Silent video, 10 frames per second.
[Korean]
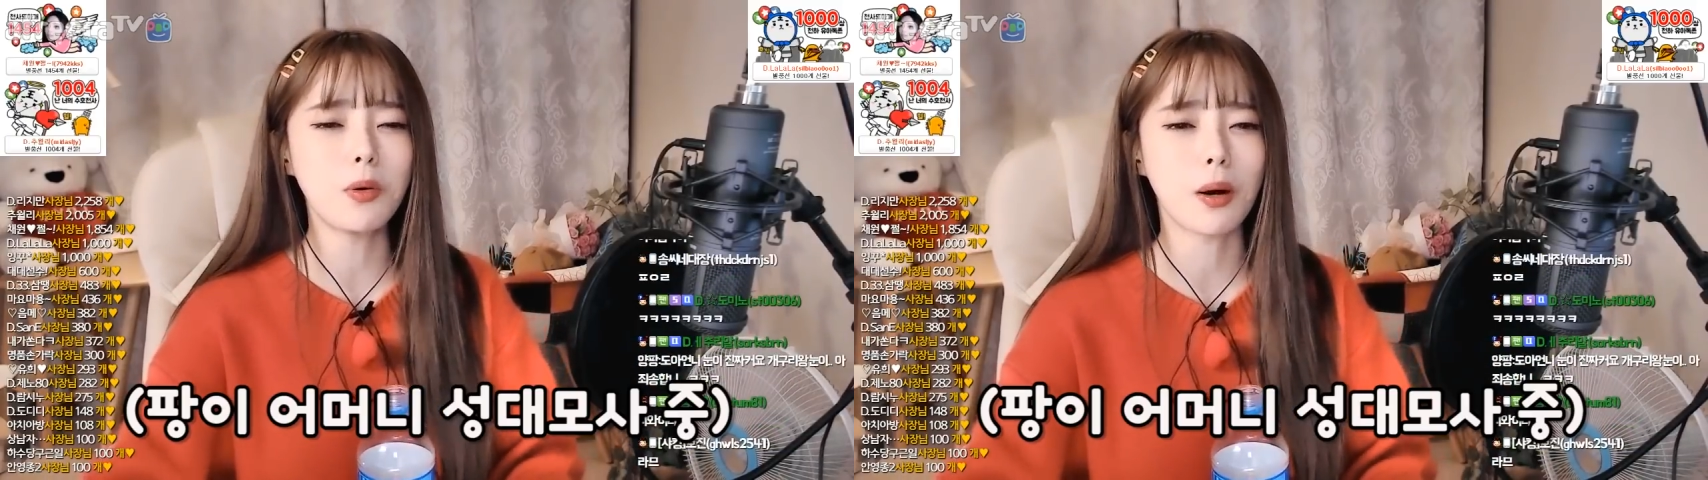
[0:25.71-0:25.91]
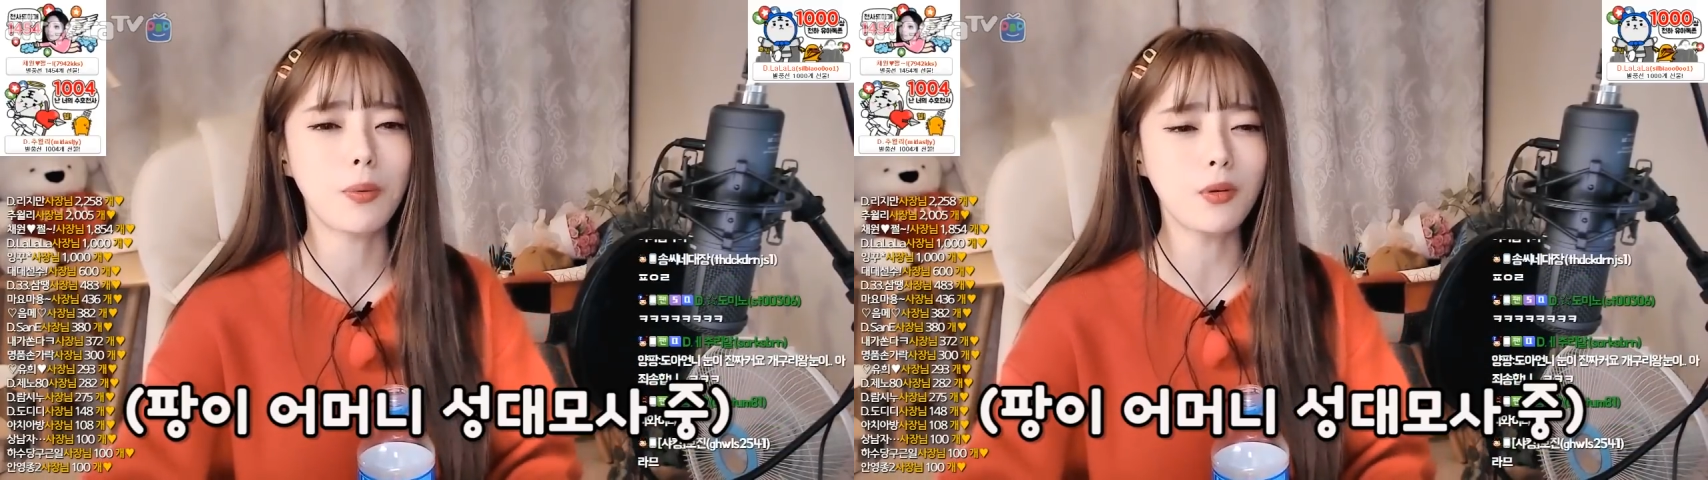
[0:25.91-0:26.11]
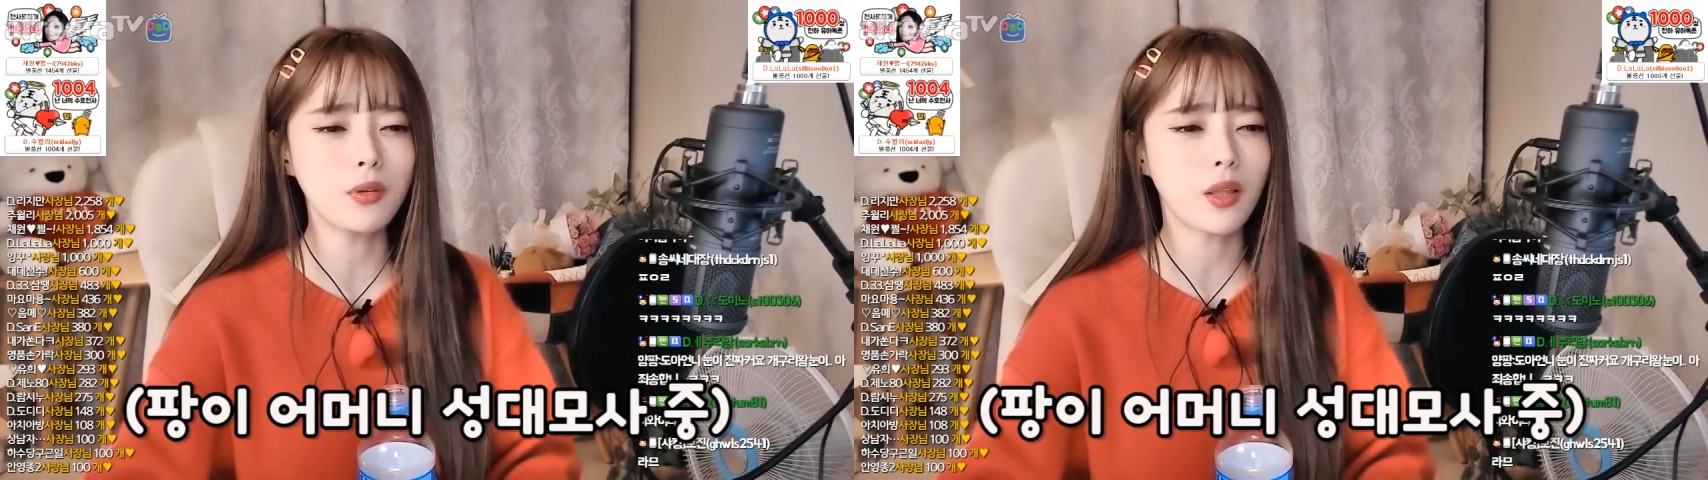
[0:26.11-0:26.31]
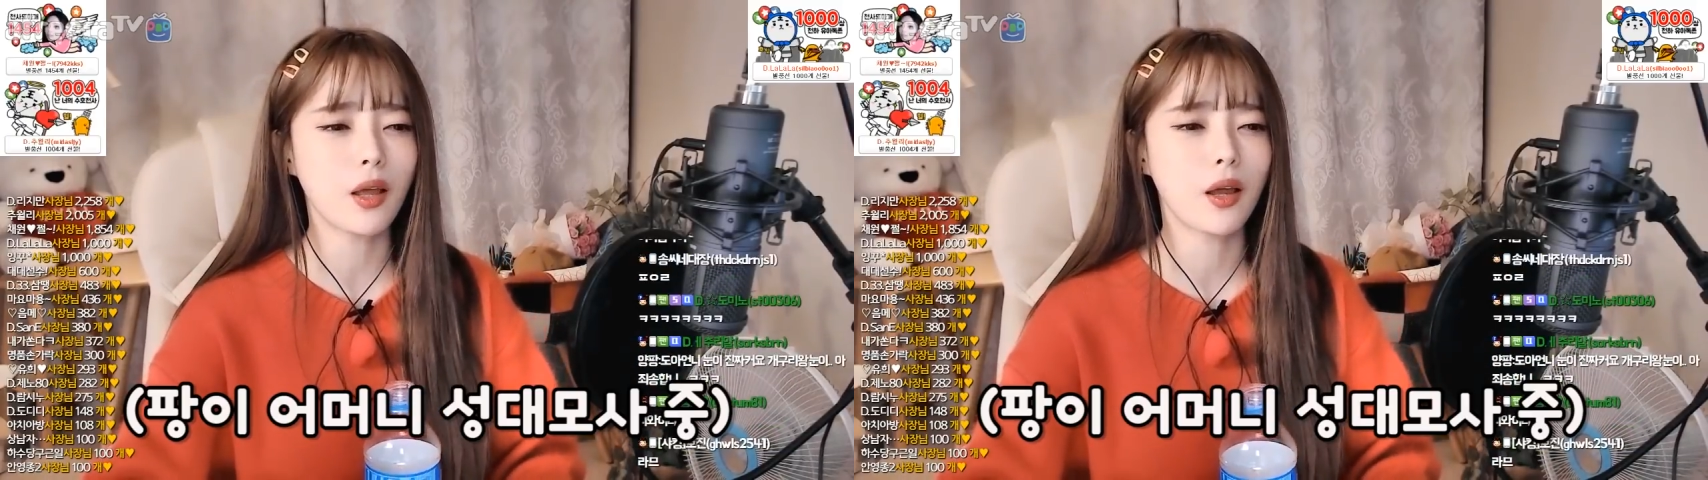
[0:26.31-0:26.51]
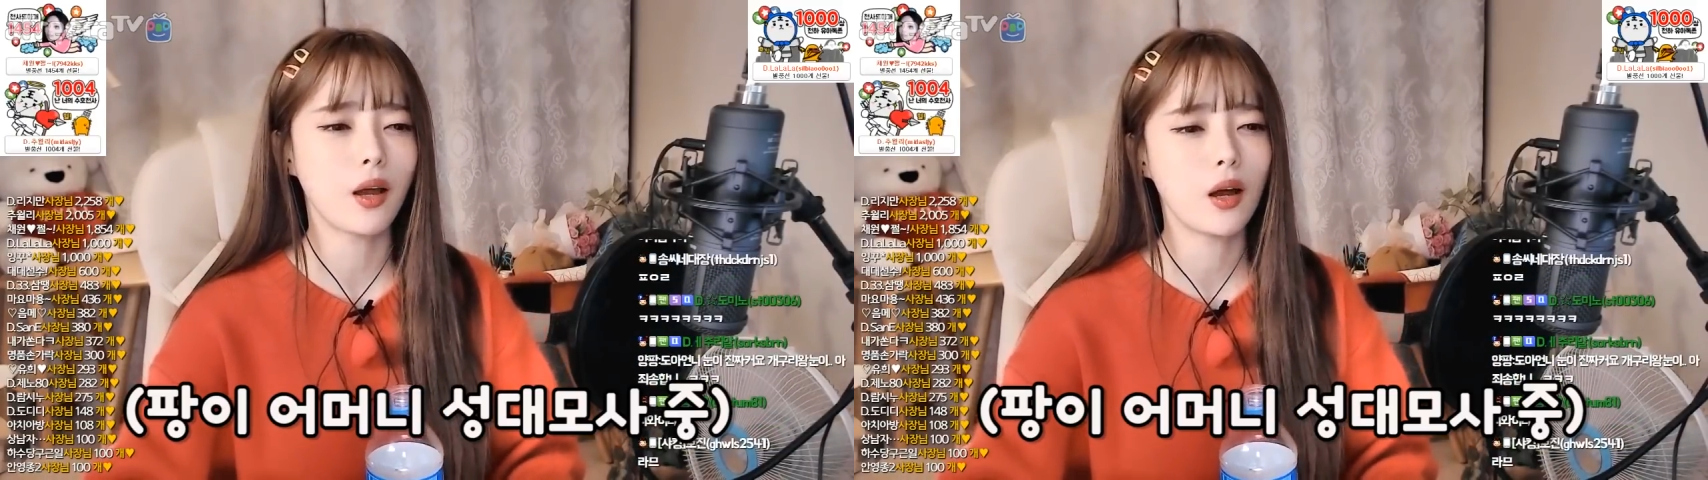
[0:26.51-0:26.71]
뭐
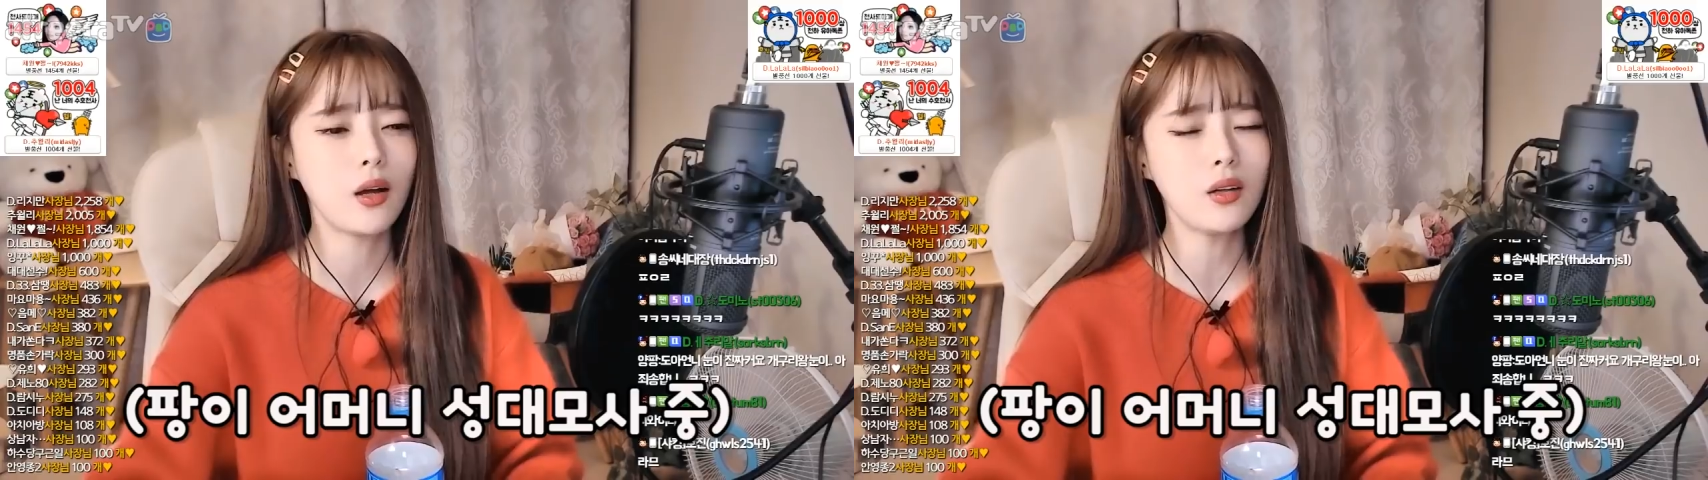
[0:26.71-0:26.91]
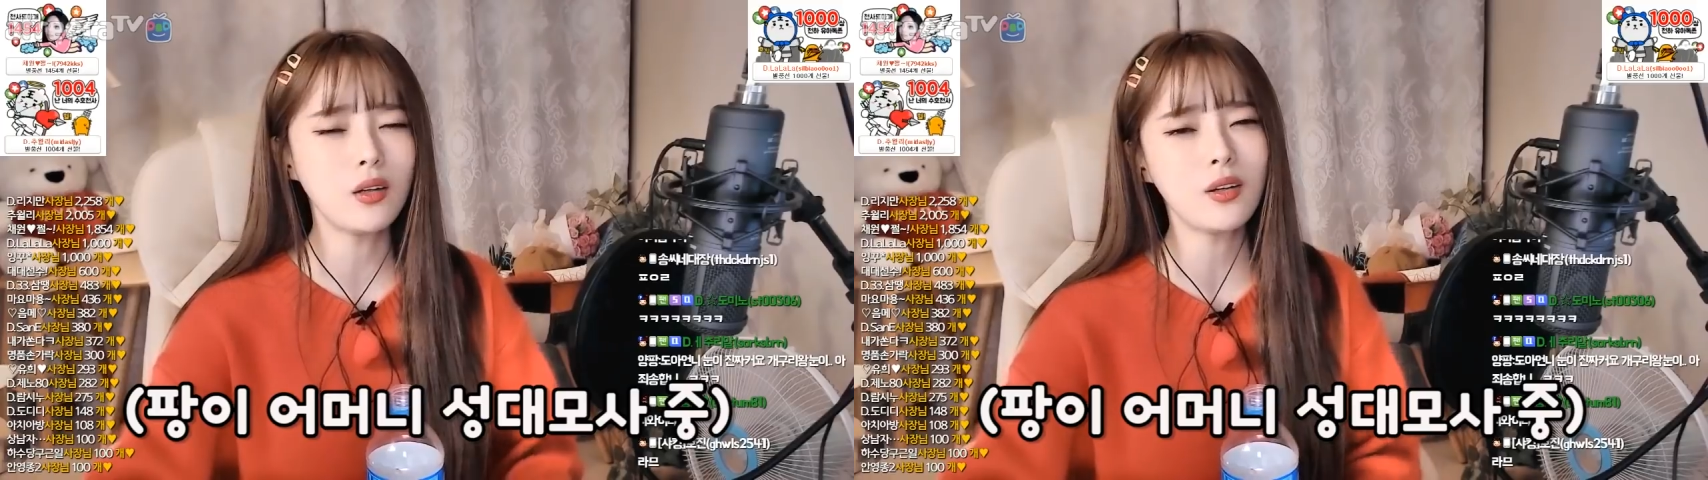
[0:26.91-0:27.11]
와부러운데 아